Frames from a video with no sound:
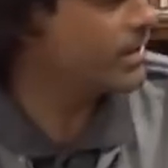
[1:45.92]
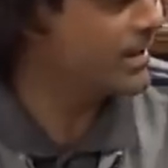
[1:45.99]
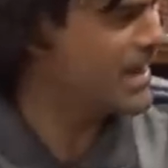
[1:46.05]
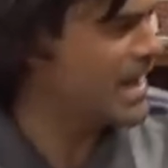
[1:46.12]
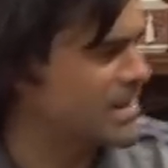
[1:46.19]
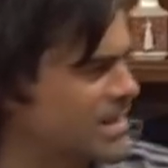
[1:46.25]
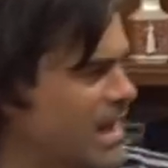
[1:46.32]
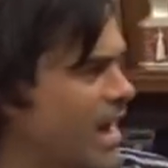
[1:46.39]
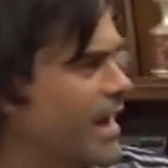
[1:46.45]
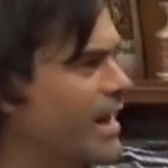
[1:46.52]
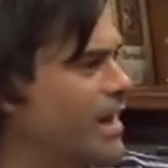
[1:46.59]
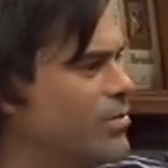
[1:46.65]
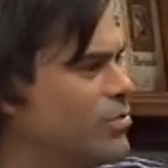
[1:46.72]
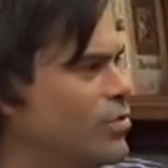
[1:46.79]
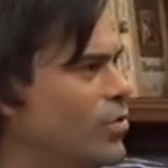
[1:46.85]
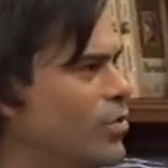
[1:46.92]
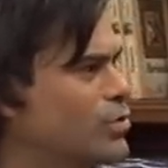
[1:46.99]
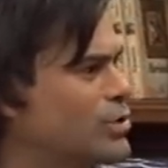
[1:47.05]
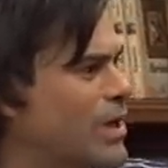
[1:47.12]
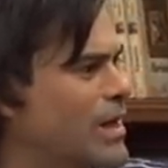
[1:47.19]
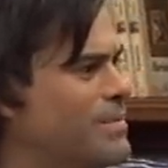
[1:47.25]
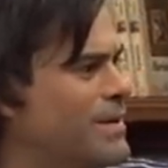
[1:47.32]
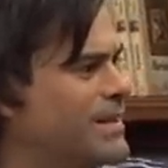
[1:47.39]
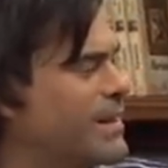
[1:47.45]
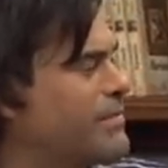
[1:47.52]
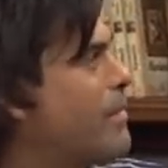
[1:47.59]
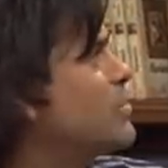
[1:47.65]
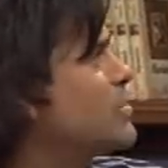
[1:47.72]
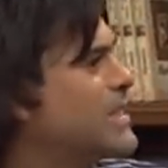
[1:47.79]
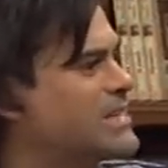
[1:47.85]
¿y la sangre? ¿No nos
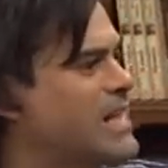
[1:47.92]
alimentábamos de